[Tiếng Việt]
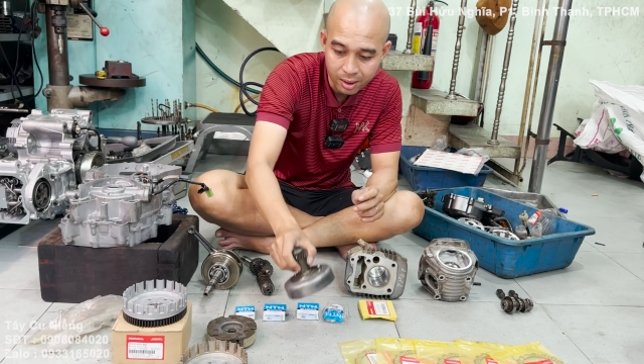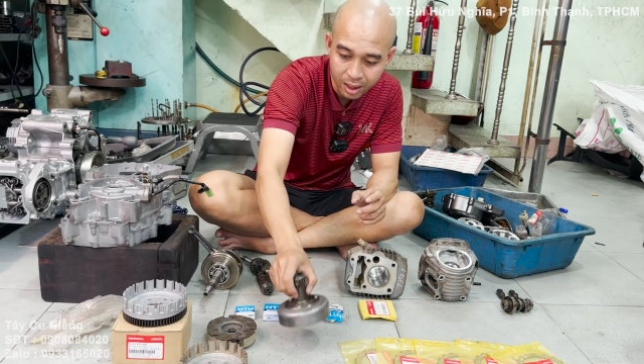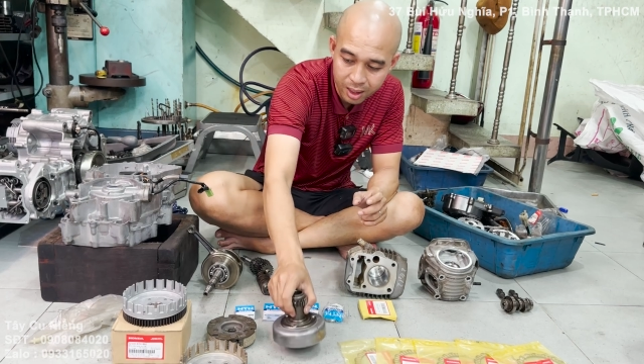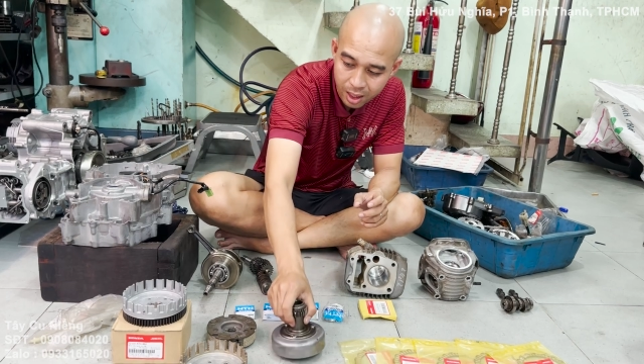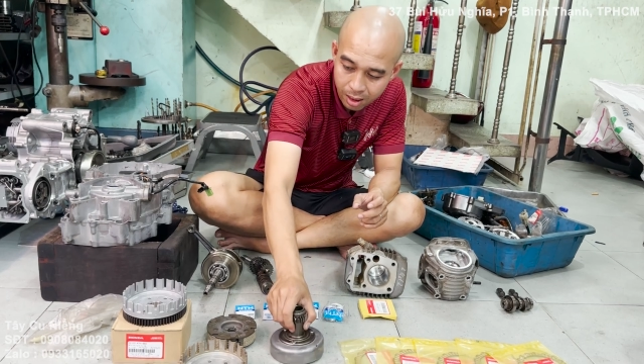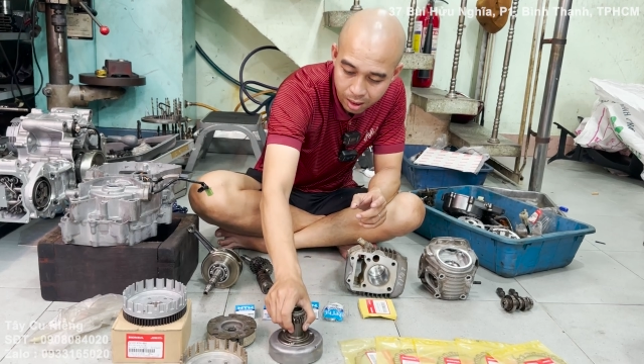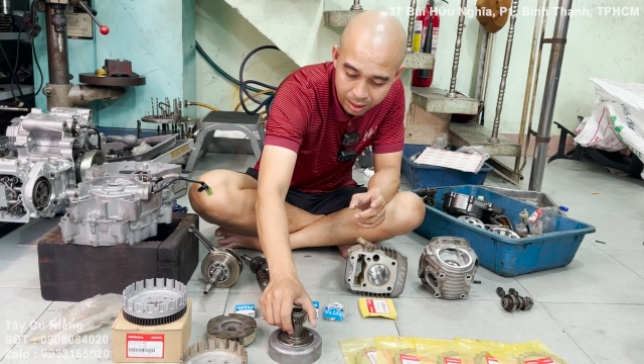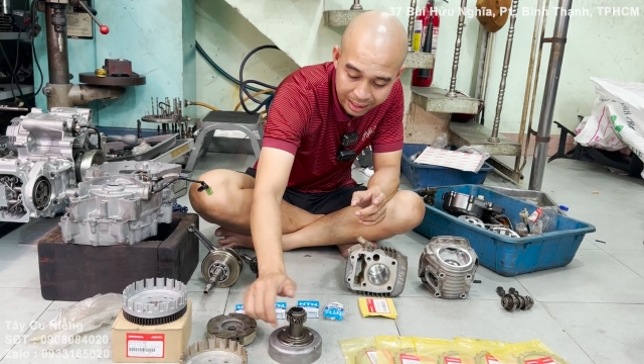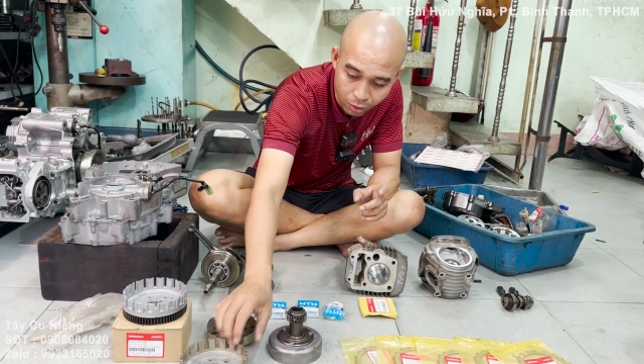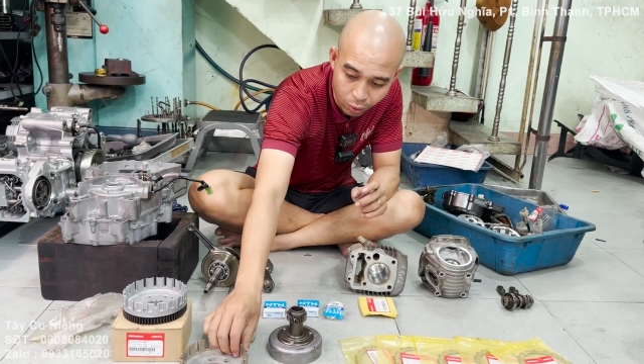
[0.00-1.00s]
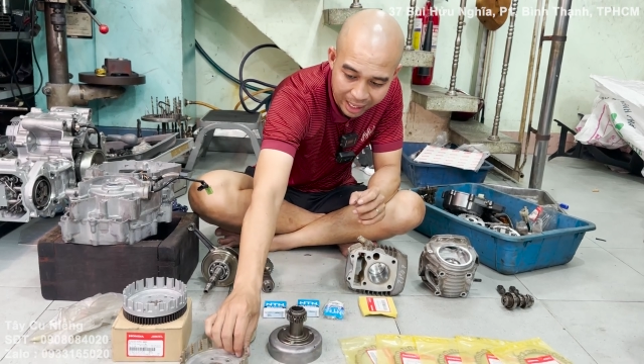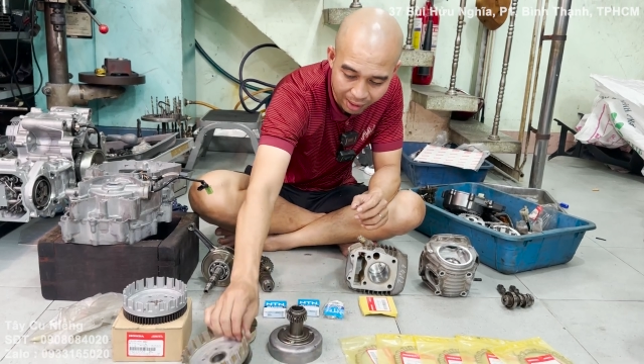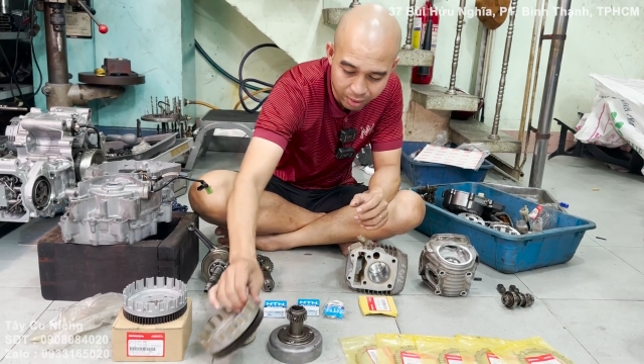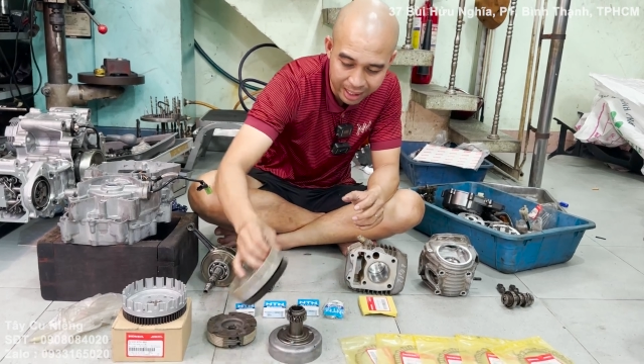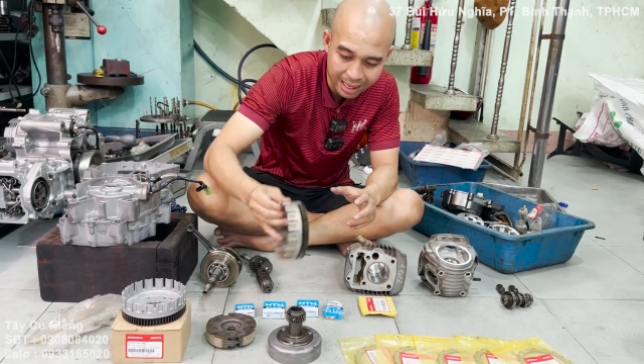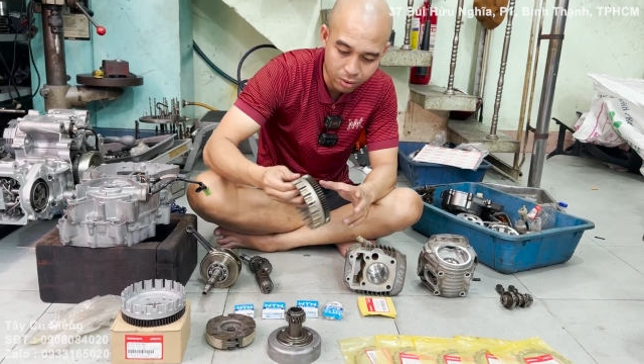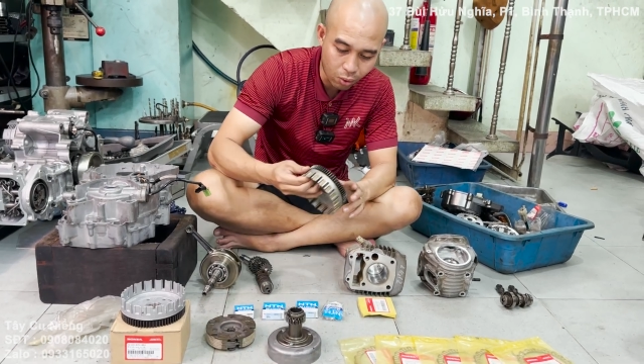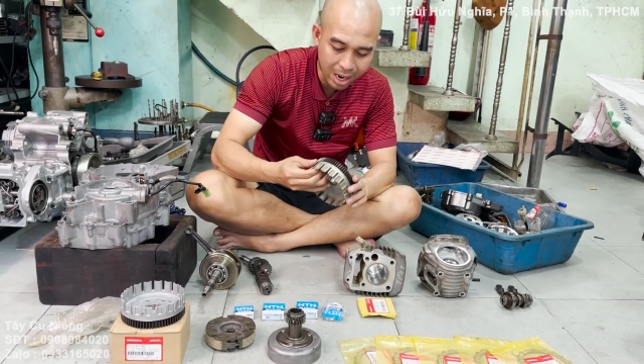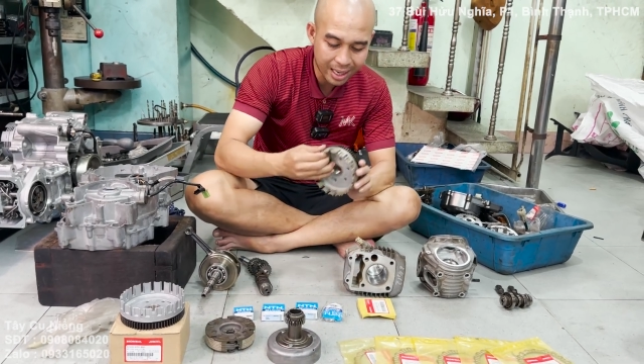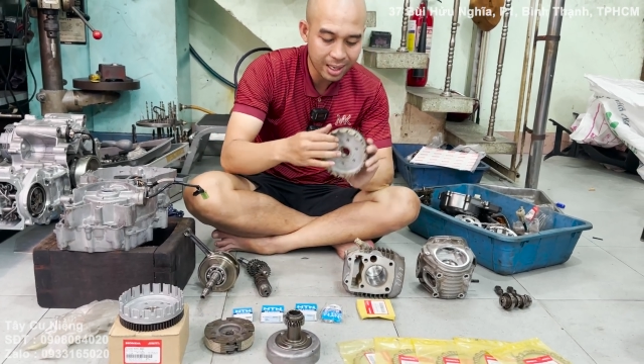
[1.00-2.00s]
Chỉ có cái chuồng heo này là
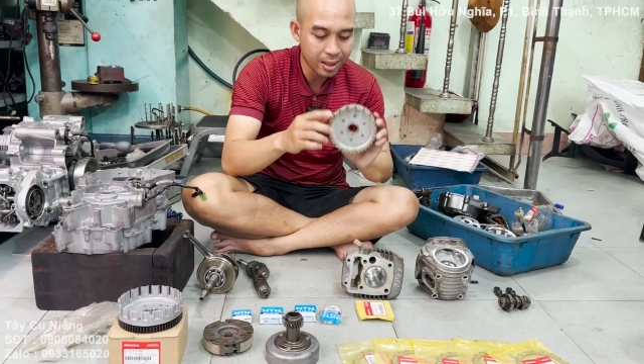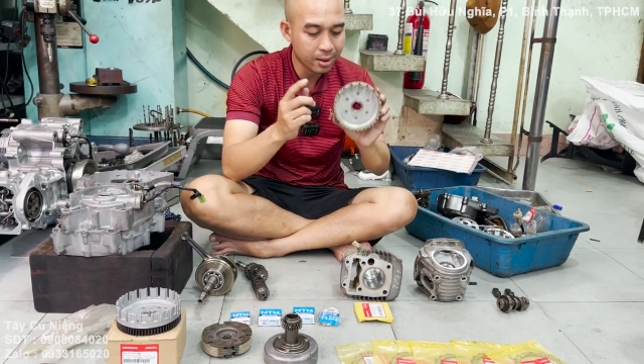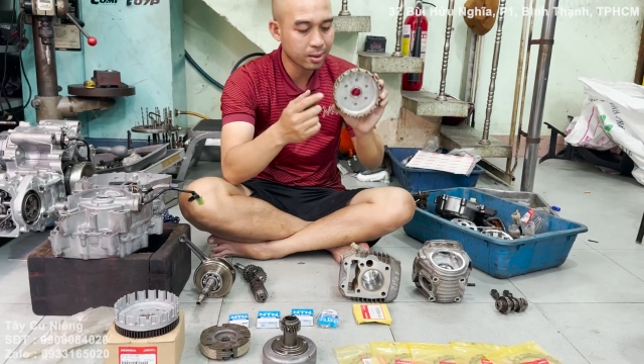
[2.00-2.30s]
của anh á,